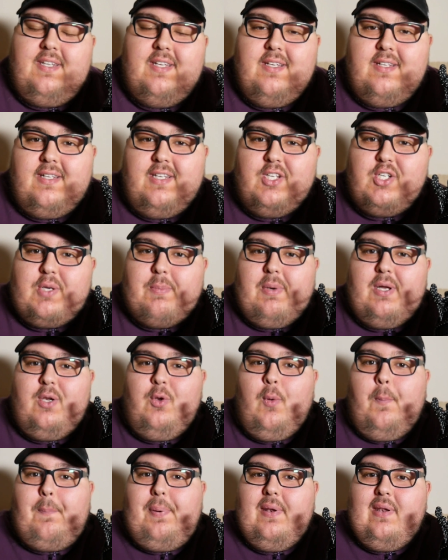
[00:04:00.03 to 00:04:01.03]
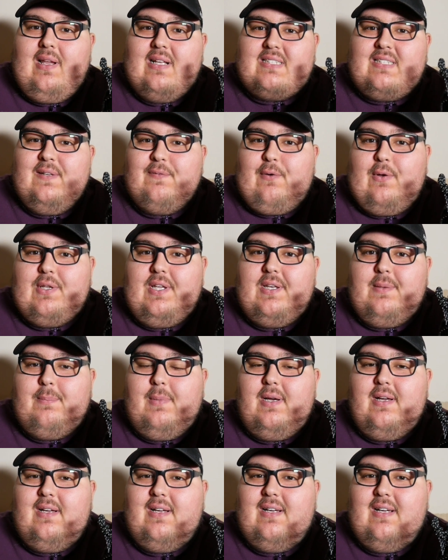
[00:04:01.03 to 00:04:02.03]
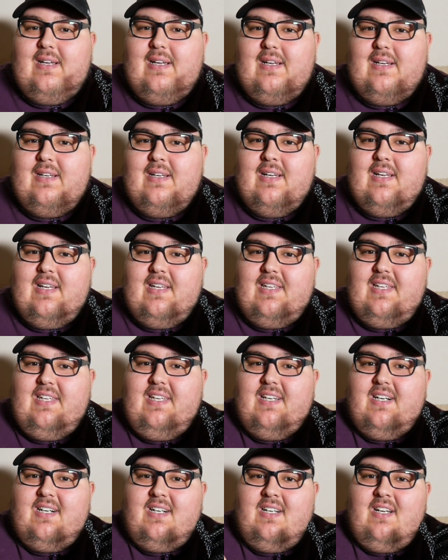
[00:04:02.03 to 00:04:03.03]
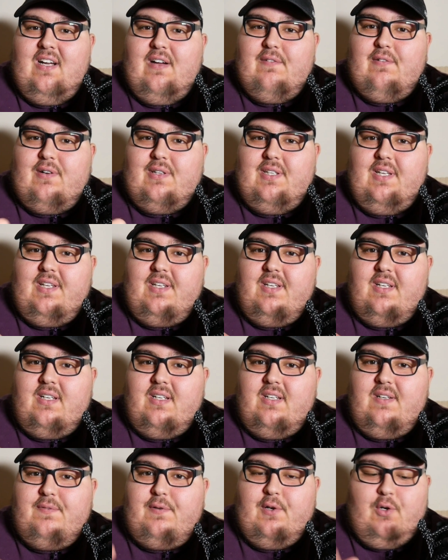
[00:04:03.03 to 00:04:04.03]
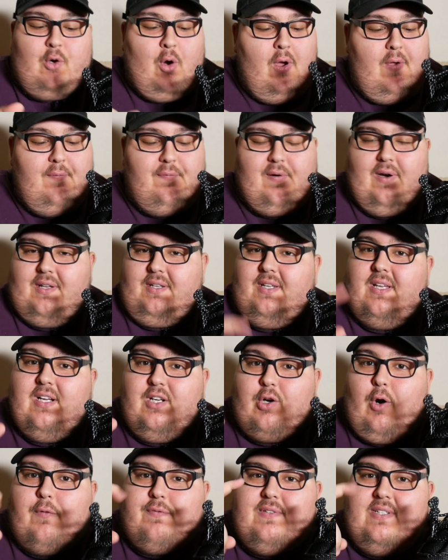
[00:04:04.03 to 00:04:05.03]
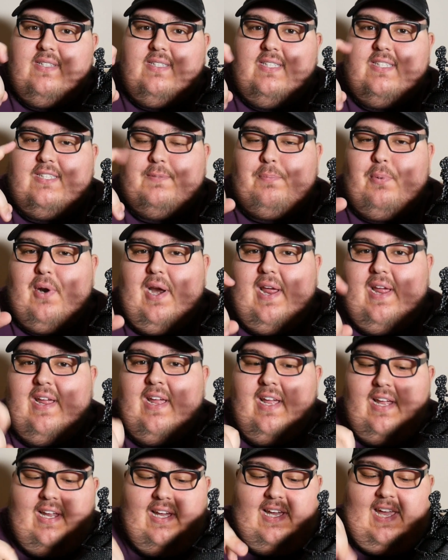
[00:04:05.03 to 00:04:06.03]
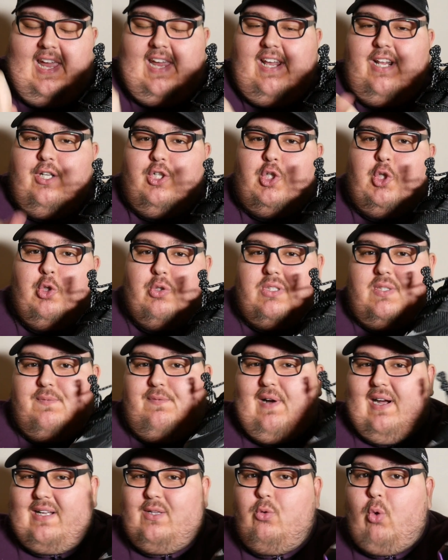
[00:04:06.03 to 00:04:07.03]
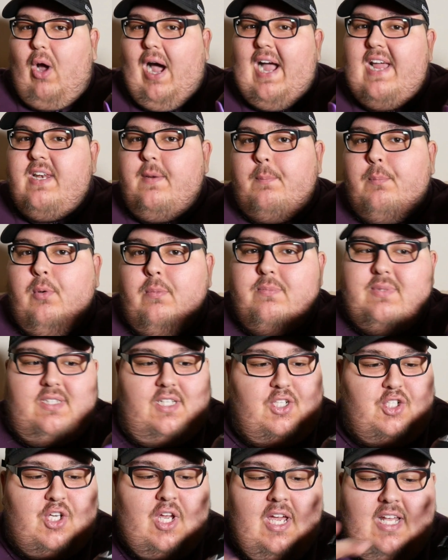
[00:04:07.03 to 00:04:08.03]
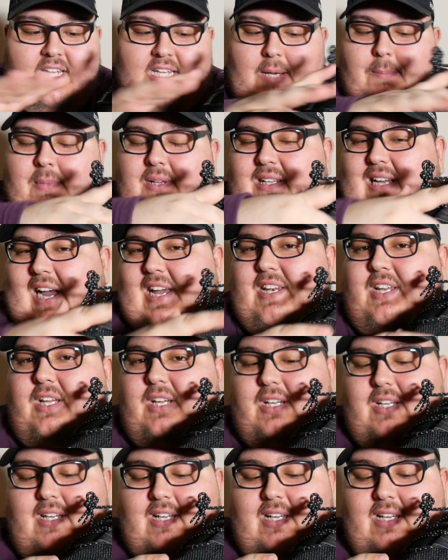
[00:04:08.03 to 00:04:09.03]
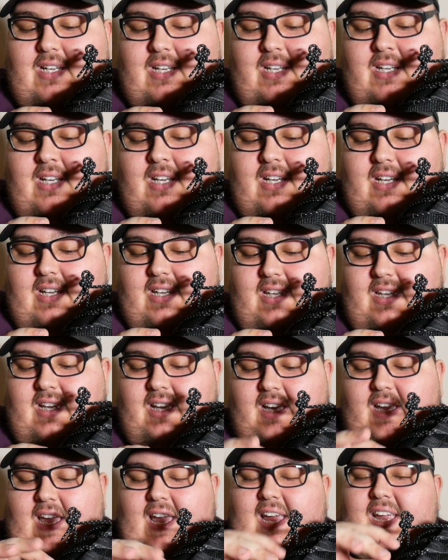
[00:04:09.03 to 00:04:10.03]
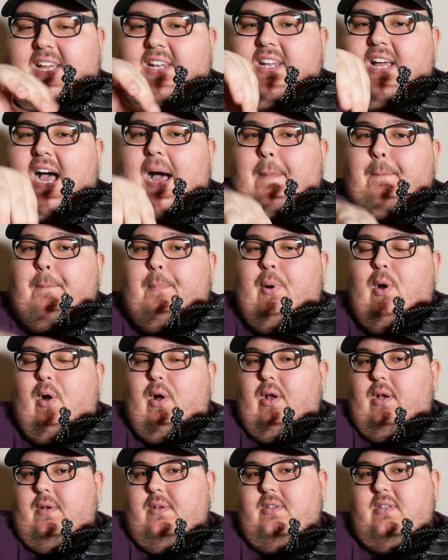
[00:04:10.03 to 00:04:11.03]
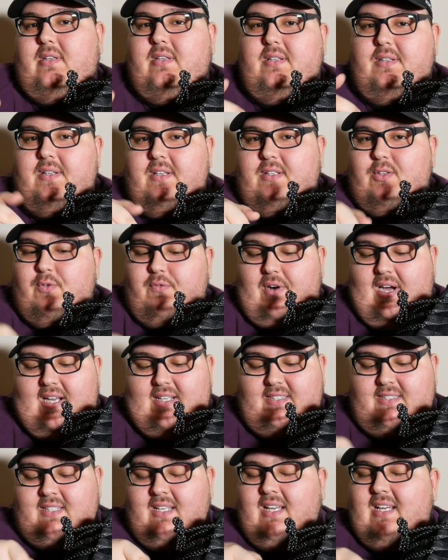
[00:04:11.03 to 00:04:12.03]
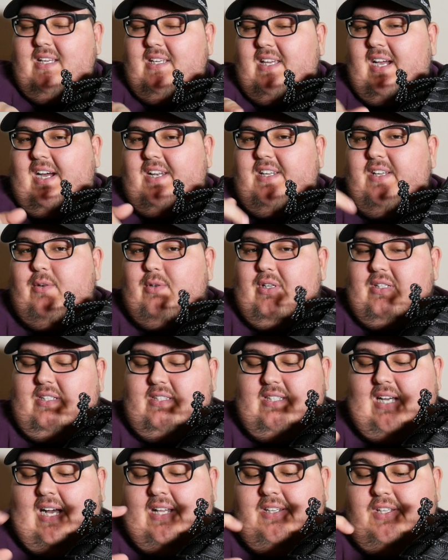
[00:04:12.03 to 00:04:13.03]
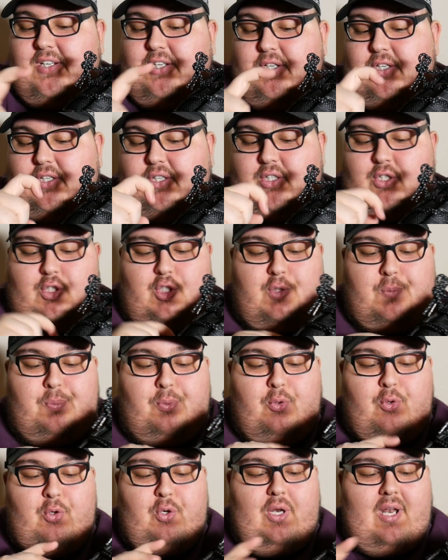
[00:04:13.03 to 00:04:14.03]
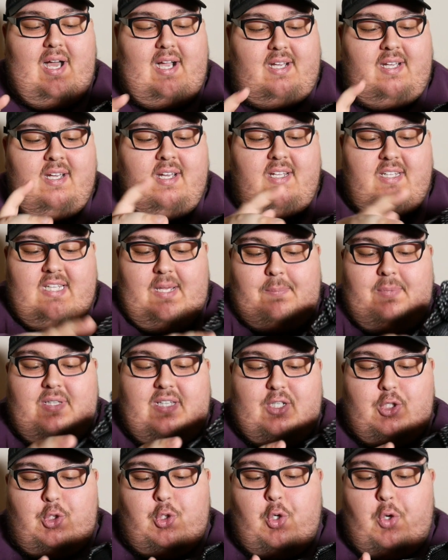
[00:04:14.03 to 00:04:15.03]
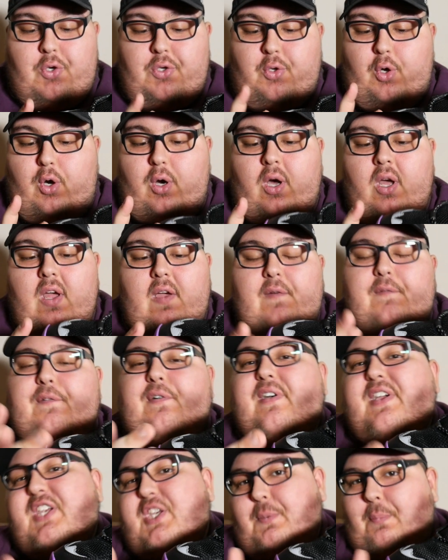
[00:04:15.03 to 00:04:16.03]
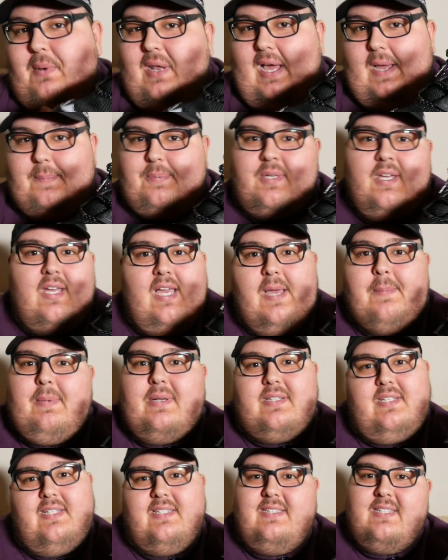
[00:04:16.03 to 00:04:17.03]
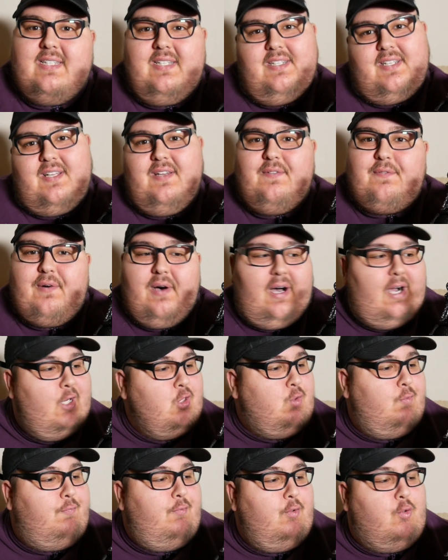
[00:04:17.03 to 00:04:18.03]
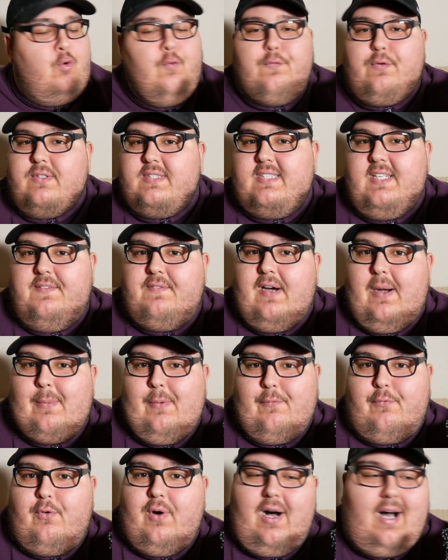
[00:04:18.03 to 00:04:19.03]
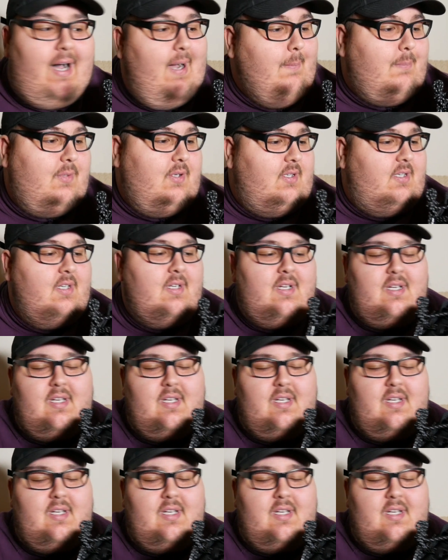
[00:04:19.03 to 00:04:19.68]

ne, nicht immer lumpen lassen von den äh, hier, von den äh, Verkäufern, ne? Kauft dieses Spray, Regenschutzfaktor, einen Bumsig, damit keine äh, hier Regen abperlt, ne? Du weißt, ja, ne, oder diese andere Sprühlack, damit das schön noch frisch bleibt. Immer diese ne, Verarschung für QVC-Werbung für Arme.